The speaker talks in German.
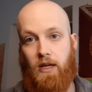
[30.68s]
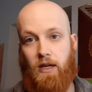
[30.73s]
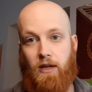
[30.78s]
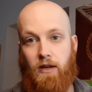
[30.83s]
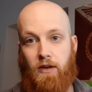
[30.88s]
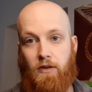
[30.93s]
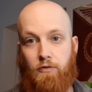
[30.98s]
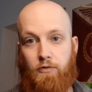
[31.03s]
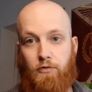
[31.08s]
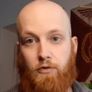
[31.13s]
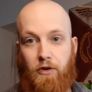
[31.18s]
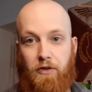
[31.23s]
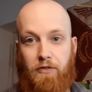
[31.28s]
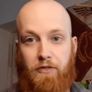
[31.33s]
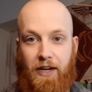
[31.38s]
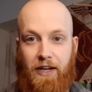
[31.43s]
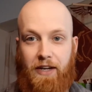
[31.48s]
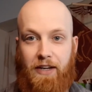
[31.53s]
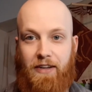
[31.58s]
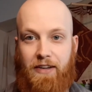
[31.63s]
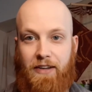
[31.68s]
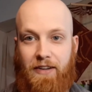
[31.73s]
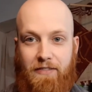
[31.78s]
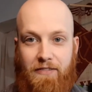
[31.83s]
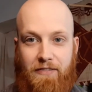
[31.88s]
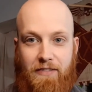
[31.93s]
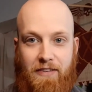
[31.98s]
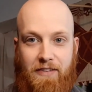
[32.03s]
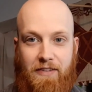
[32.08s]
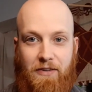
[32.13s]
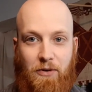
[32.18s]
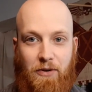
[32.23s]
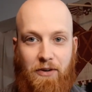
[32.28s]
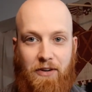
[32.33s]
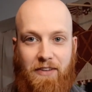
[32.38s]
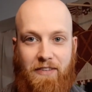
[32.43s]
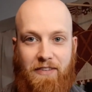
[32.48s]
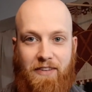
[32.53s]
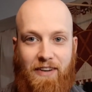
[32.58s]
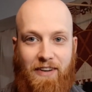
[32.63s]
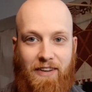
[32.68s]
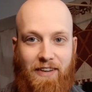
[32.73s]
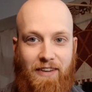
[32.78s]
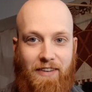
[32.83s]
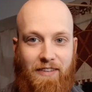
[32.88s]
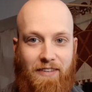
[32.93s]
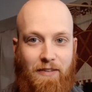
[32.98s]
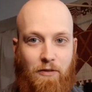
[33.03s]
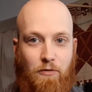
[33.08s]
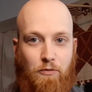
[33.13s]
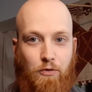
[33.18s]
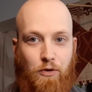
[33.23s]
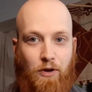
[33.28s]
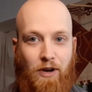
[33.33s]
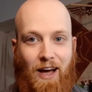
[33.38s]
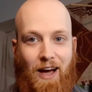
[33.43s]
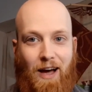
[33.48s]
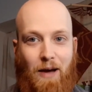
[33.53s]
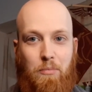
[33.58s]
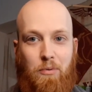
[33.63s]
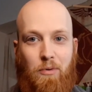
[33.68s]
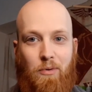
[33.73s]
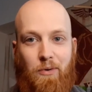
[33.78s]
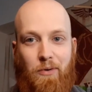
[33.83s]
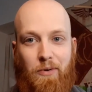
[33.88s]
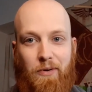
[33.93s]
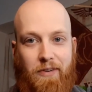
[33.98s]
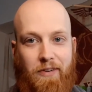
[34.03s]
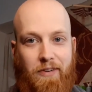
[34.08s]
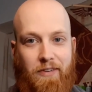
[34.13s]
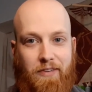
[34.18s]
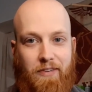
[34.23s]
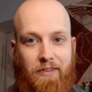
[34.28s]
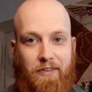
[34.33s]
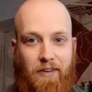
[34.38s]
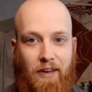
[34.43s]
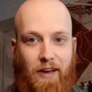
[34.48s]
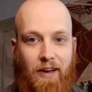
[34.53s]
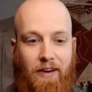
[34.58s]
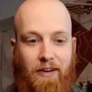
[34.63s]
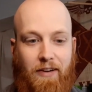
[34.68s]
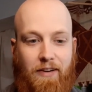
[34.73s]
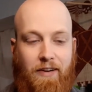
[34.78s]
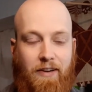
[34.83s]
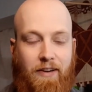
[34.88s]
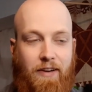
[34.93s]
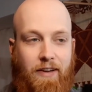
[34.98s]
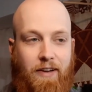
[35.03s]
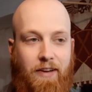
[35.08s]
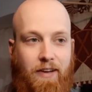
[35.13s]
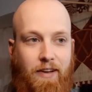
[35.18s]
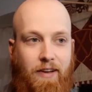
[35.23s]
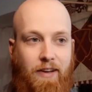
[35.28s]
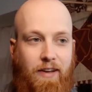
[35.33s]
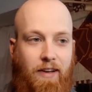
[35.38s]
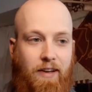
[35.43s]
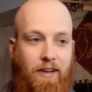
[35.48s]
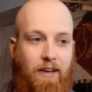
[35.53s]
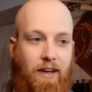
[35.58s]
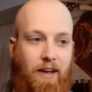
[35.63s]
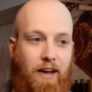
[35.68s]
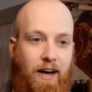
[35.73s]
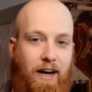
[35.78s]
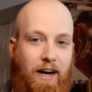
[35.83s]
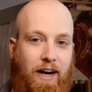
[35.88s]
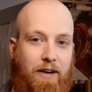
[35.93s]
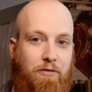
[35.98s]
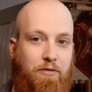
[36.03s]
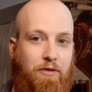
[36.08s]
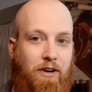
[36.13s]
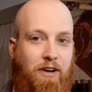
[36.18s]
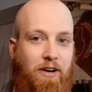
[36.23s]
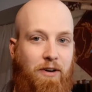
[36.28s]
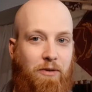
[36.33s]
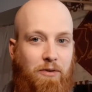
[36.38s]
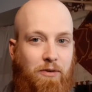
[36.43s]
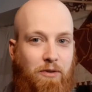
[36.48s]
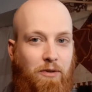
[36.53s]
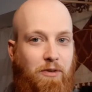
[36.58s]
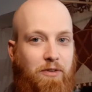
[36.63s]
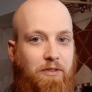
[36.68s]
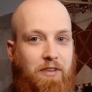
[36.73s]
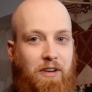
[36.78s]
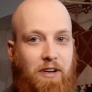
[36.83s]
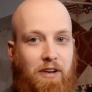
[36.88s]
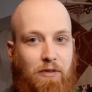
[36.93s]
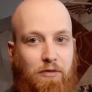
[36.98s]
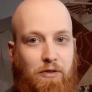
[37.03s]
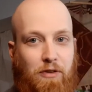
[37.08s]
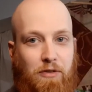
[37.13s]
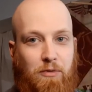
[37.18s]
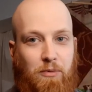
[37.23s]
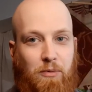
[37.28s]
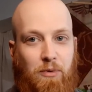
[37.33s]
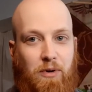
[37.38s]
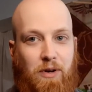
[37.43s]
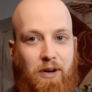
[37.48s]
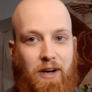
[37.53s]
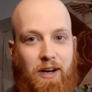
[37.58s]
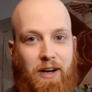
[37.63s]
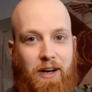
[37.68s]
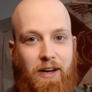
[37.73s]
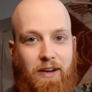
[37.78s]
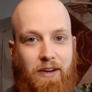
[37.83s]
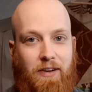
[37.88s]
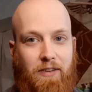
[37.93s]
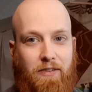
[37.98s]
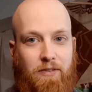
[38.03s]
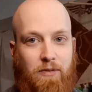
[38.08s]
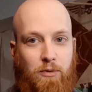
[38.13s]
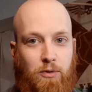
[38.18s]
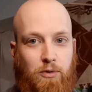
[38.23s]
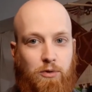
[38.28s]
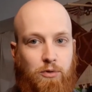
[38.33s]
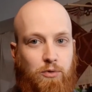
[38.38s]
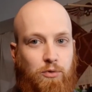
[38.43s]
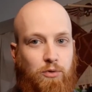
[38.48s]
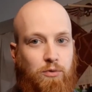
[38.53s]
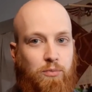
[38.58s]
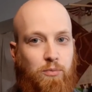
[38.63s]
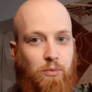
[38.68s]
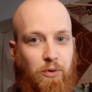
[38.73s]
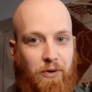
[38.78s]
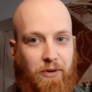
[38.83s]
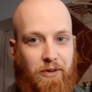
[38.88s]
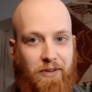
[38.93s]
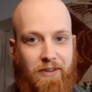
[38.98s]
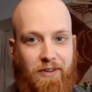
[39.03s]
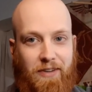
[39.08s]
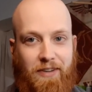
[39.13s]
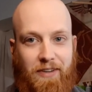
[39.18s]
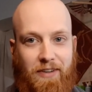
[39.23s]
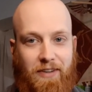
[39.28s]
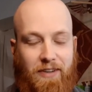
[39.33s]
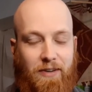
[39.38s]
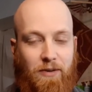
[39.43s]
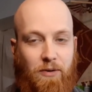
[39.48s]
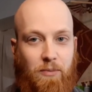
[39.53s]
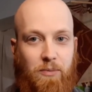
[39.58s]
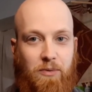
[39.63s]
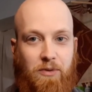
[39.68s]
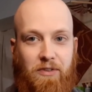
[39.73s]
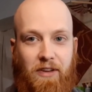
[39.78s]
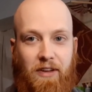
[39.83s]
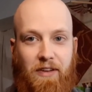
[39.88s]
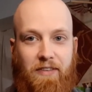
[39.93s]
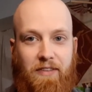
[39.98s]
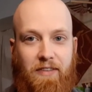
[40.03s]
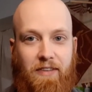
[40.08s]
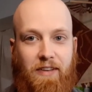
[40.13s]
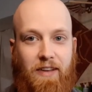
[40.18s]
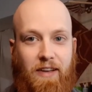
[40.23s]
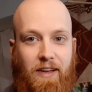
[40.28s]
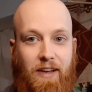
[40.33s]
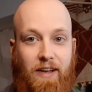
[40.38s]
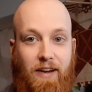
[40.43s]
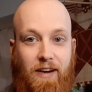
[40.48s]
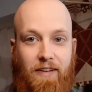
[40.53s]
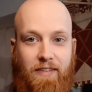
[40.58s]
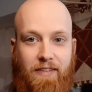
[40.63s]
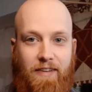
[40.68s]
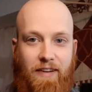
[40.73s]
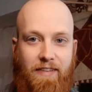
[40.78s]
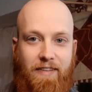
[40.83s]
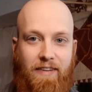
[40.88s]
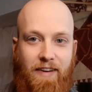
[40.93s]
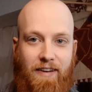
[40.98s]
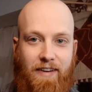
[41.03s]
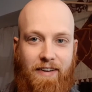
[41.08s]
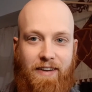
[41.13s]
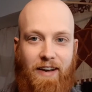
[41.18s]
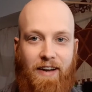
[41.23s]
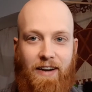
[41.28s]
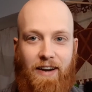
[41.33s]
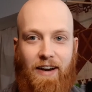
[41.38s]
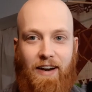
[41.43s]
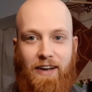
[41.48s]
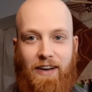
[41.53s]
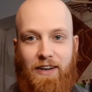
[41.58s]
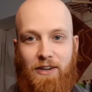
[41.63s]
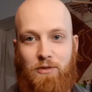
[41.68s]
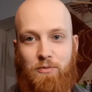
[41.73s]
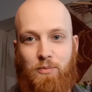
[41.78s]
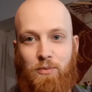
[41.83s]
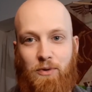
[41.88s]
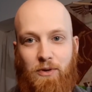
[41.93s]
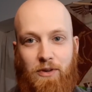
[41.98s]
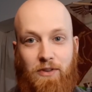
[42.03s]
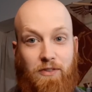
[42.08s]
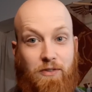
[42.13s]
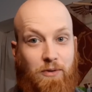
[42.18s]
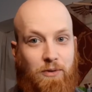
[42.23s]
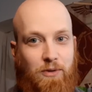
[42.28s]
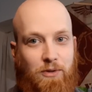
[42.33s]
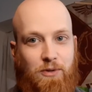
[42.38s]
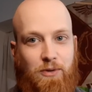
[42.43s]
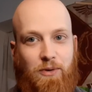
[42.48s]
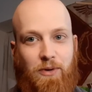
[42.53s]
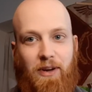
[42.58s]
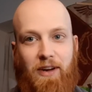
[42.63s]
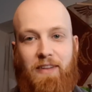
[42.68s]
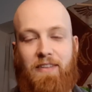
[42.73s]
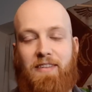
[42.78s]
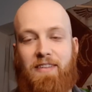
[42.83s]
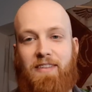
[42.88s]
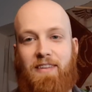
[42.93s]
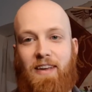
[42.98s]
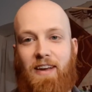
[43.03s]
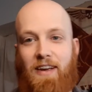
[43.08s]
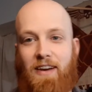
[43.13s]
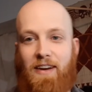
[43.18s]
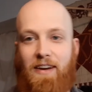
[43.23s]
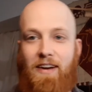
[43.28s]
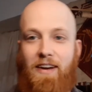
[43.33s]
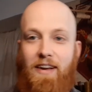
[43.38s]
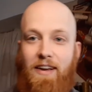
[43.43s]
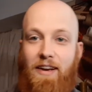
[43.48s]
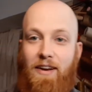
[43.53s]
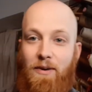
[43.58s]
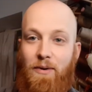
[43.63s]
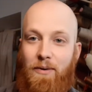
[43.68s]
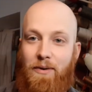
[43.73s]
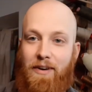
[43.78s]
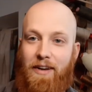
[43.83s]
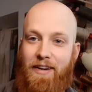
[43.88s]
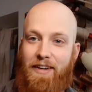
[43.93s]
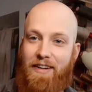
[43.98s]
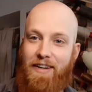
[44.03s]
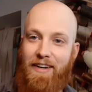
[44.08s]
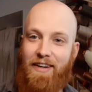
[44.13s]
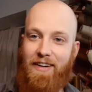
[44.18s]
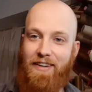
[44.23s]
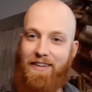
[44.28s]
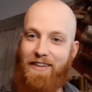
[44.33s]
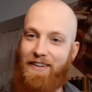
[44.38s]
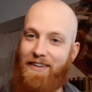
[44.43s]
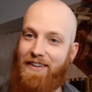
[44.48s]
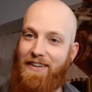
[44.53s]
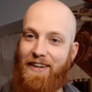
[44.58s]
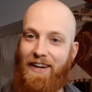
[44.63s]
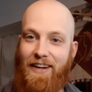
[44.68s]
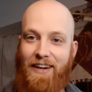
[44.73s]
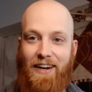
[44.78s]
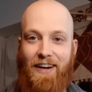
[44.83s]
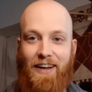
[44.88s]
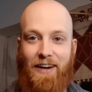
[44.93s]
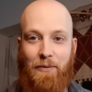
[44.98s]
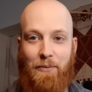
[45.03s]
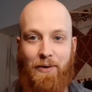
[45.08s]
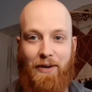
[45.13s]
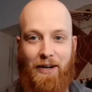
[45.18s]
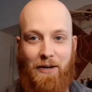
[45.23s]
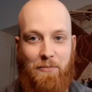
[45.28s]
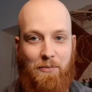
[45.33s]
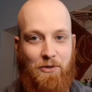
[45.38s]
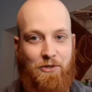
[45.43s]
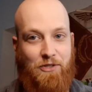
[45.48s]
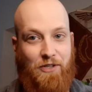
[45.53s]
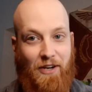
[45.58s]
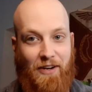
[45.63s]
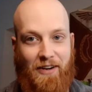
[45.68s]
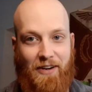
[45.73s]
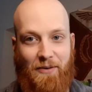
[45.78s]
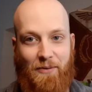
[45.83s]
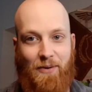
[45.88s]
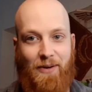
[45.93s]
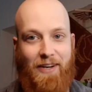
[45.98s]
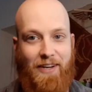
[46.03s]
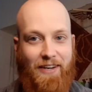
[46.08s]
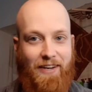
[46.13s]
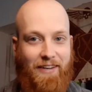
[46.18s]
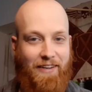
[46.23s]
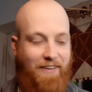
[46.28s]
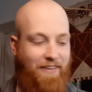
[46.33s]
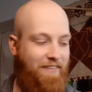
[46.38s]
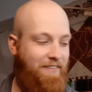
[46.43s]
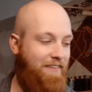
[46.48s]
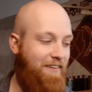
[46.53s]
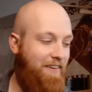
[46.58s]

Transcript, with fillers: Vorneweg, was ich heute erzähle, ist für Lab und es ist ein einfacher und günstiger Versuch, eine historische Hutmode äh, umzusetzen. Das Ganze hat keinerlei Anspruch, historisch korrekt zu sein und hat garantiert keinerlei Reenactment-Standard oder ähnliches,